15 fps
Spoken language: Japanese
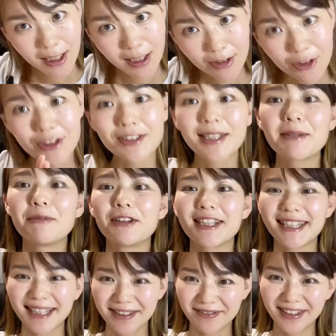という気もい
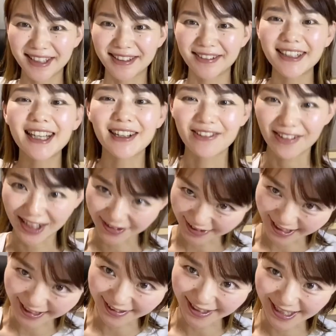たしますのでご確
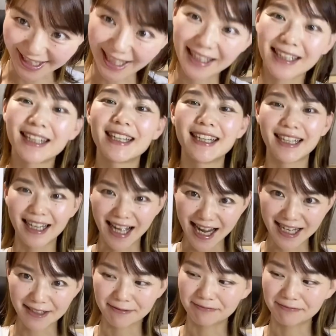認ください。はい、